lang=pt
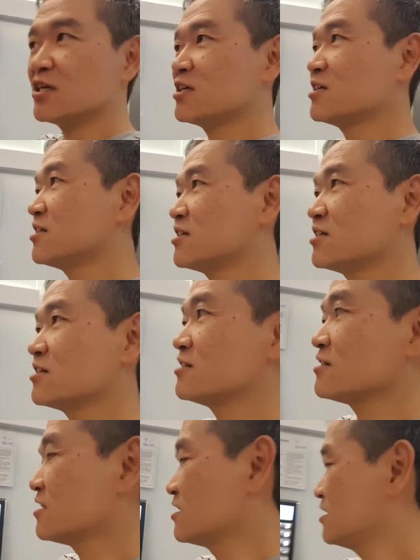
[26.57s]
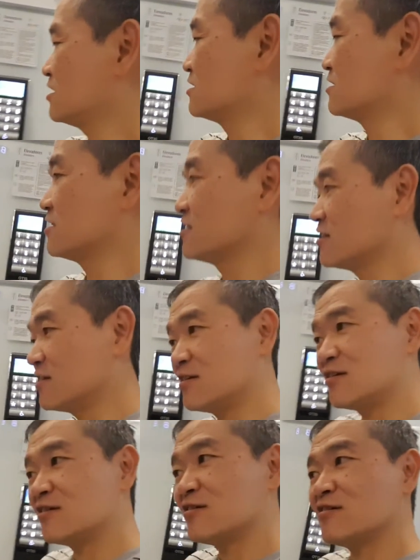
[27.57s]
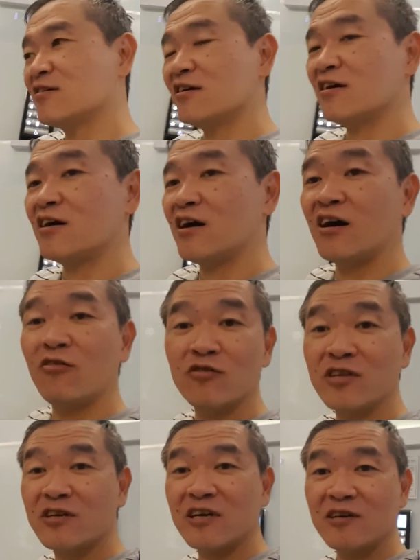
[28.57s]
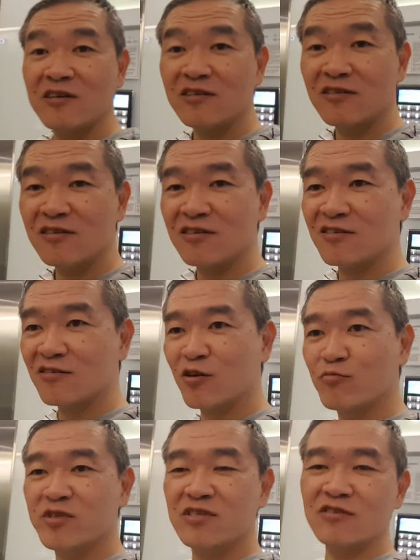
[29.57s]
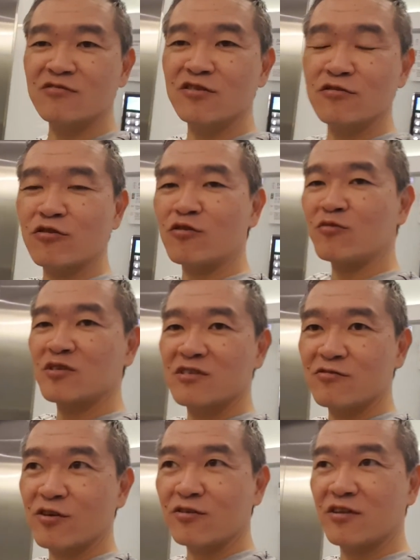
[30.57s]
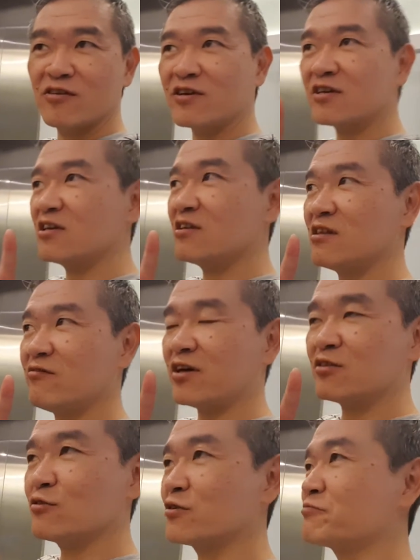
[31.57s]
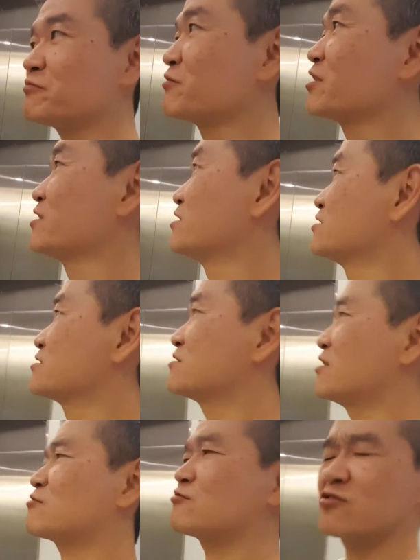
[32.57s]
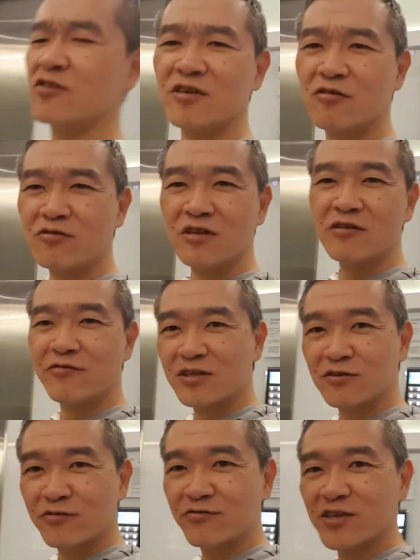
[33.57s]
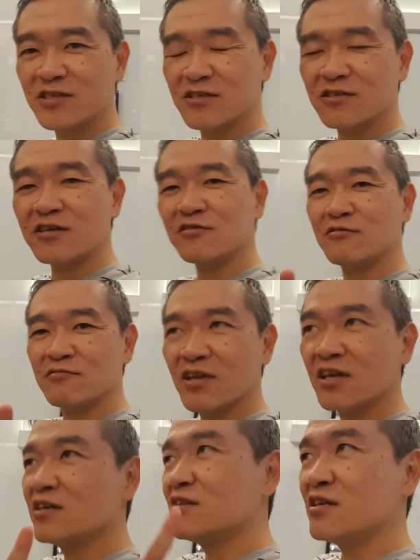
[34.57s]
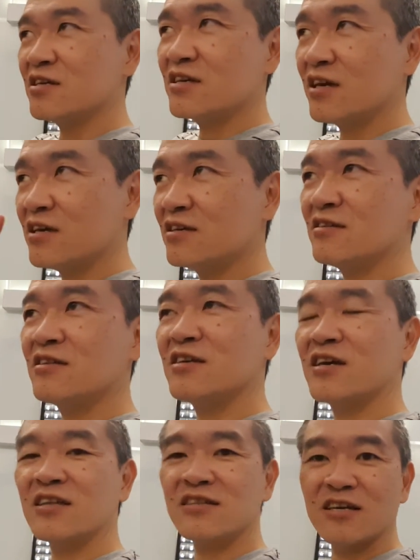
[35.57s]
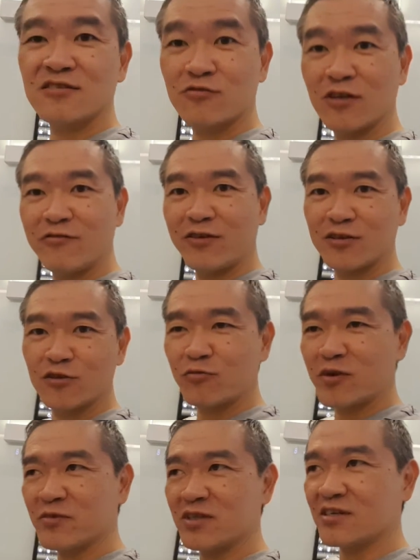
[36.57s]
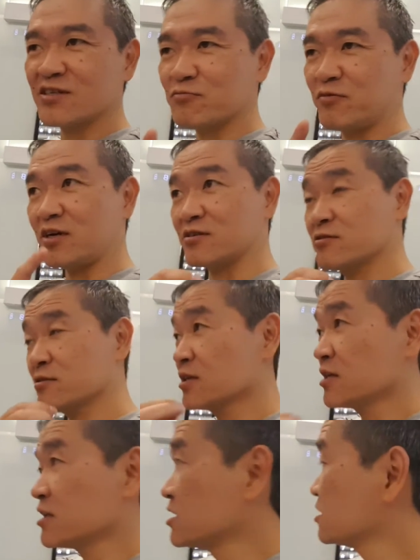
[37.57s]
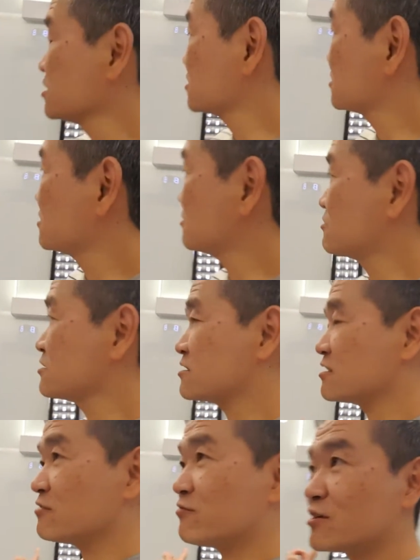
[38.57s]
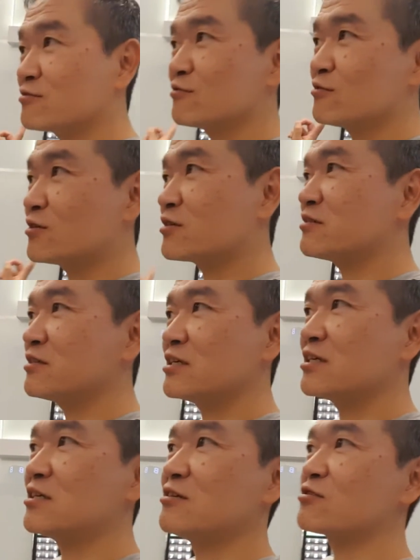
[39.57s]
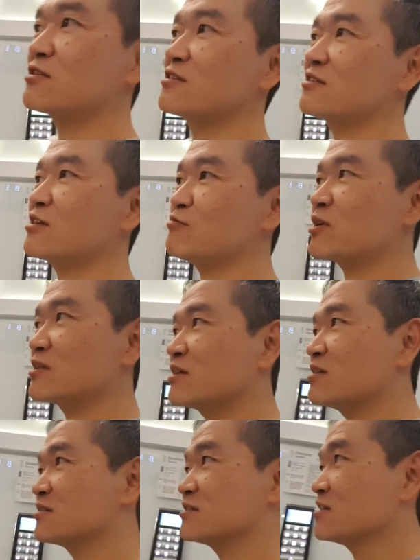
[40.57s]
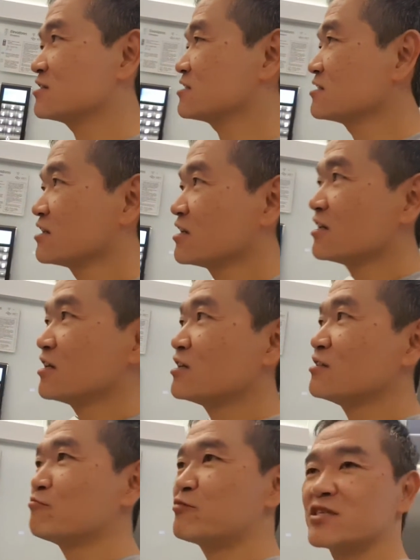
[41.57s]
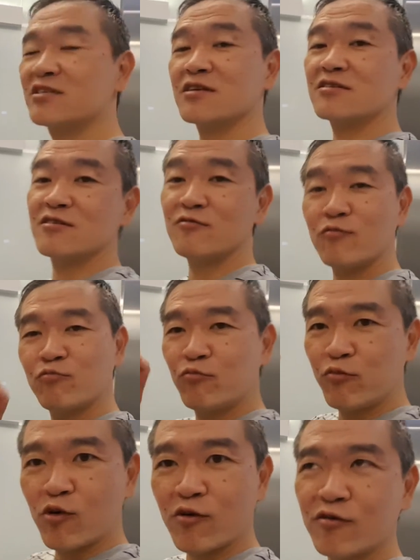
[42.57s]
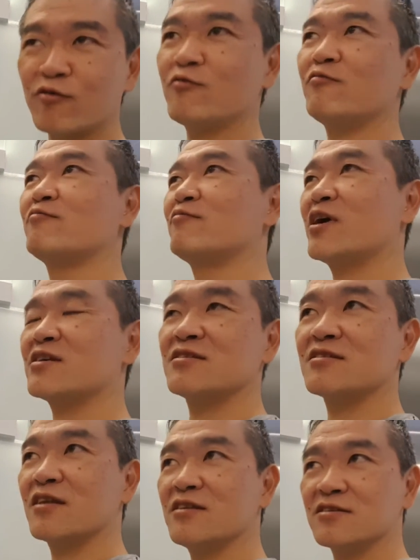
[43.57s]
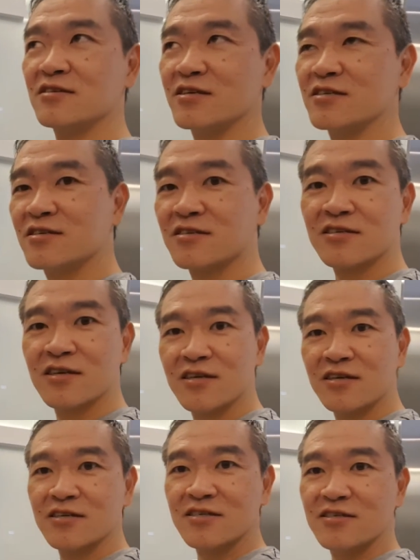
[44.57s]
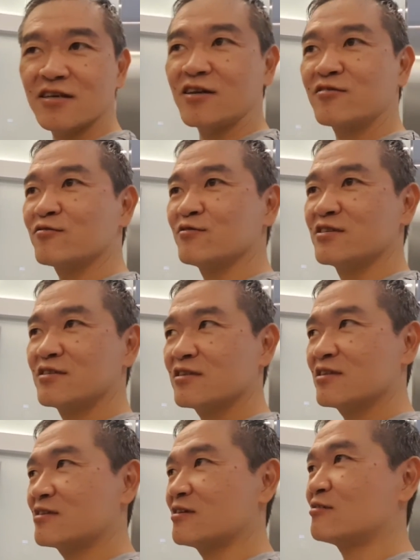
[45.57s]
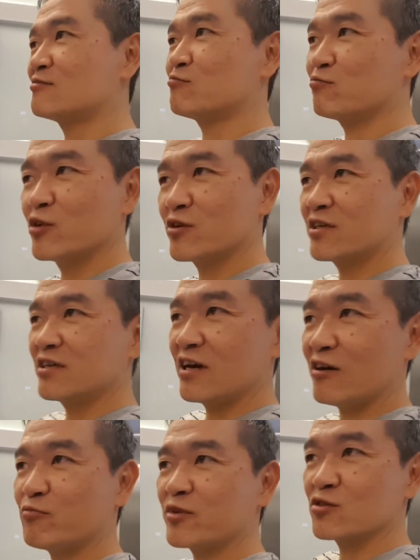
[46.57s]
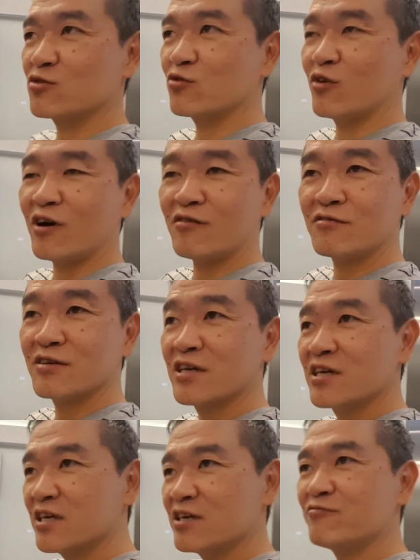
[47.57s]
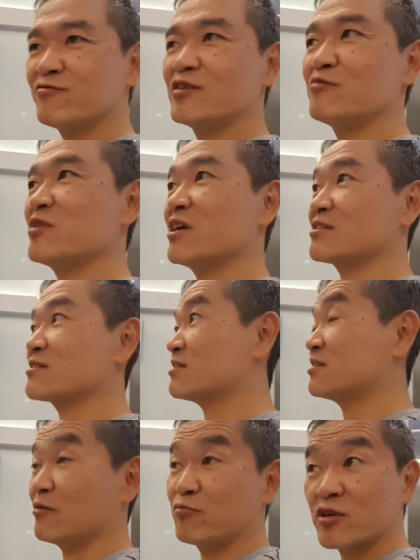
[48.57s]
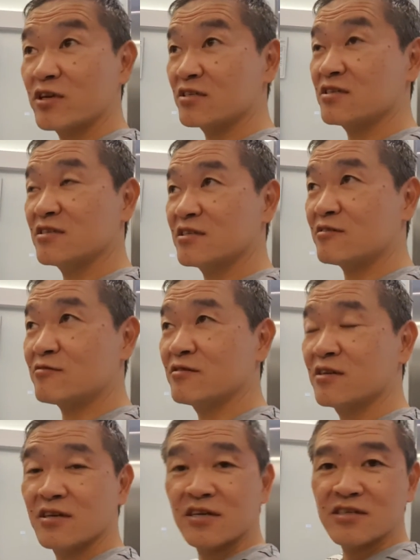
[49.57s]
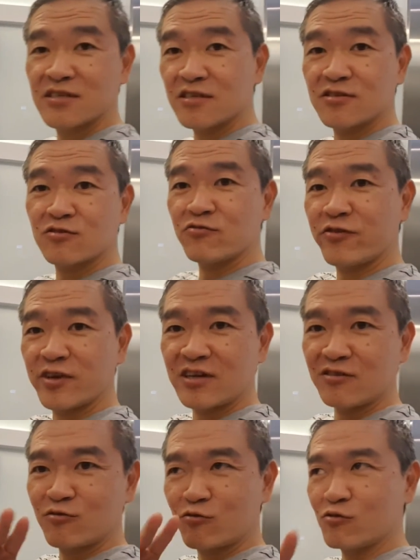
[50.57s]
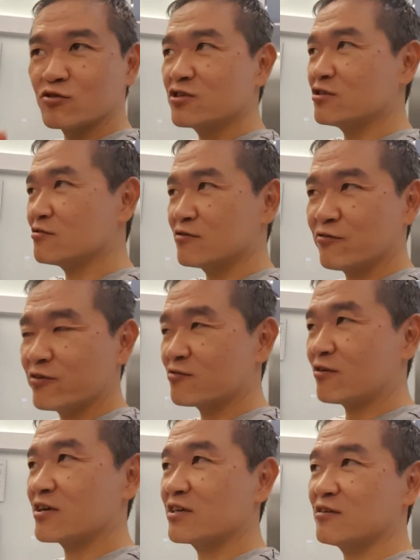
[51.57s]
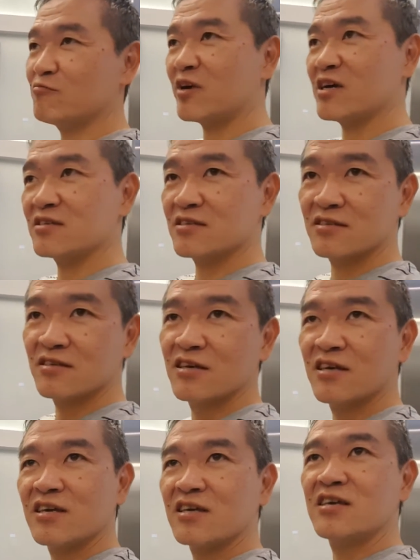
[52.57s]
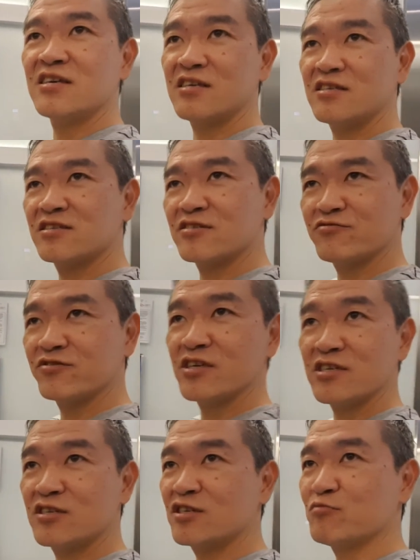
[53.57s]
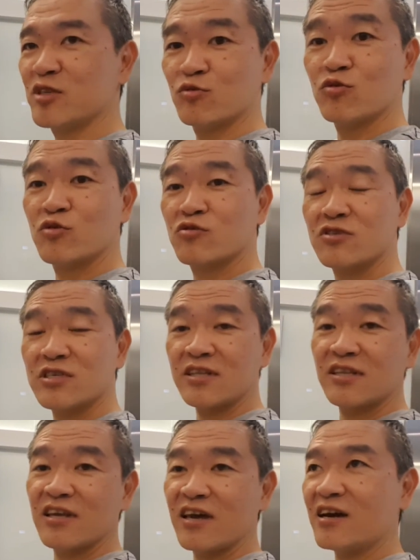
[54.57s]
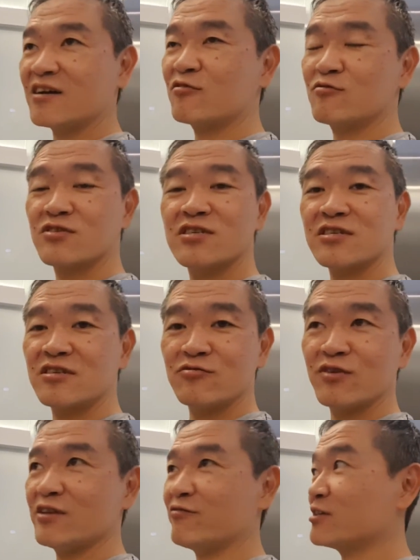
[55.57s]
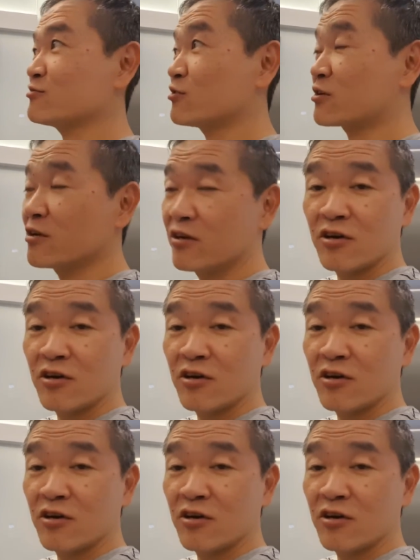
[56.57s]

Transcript: E uh, a única opção de locomoção que eu tenho é aquele elevador, certo? Só que quando o elevador vem cheio, ninguém, ninguém desce do elevador para me dar espaço. Então esse elevador, uh, o sistema inteligente, ele precisa ser um pouco mais inteligente, certo? Então bloquear o pessoal e vir me resgatar, porque senão, se isso fica num contínuo, eu fico aqui mais 15, 20 minutos até conseguir um elevador.